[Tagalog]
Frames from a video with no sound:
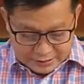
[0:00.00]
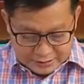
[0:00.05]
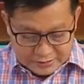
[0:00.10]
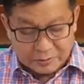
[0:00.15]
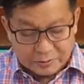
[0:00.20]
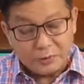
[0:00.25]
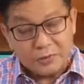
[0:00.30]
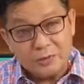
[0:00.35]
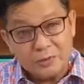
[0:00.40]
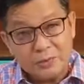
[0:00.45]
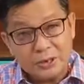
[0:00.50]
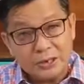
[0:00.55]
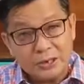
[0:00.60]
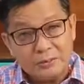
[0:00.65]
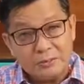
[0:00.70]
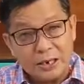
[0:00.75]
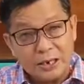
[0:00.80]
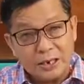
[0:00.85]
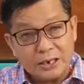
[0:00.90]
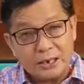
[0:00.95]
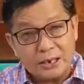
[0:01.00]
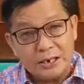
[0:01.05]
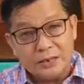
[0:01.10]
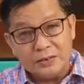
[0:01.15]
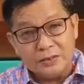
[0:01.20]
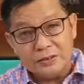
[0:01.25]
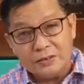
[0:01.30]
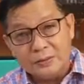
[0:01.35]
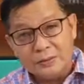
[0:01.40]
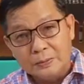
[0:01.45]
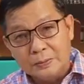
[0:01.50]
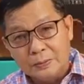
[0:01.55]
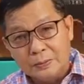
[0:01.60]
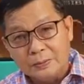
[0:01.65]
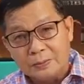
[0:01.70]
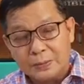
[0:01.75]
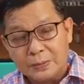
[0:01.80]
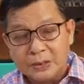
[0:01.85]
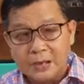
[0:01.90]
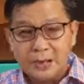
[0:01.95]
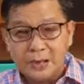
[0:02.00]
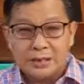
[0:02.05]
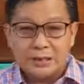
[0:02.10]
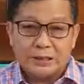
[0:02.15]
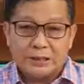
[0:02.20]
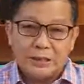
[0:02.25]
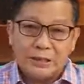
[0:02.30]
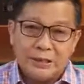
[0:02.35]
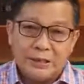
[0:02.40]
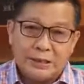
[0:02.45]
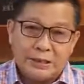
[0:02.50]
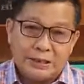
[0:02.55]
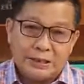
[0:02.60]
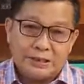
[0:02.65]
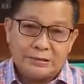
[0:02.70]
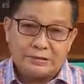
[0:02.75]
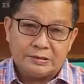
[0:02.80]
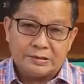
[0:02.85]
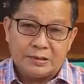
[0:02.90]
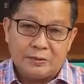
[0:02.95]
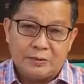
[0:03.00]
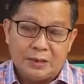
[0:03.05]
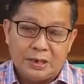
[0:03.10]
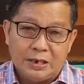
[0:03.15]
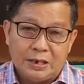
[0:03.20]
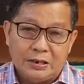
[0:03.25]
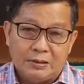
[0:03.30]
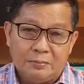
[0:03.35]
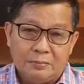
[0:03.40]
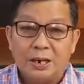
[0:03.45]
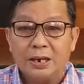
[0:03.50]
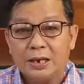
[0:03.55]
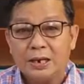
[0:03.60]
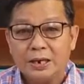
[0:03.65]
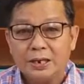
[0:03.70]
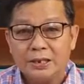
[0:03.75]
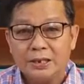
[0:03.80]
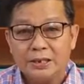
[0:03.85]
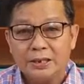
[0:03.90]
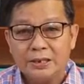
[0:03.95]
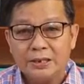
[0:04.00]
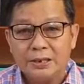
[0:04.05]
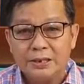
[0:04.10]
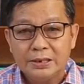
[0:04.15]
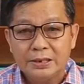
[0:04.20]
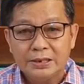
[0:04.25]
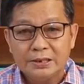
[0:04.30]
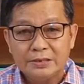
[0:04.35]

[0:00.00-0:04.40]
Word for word: sa buong magdamag na inyong pananatili sa walang malay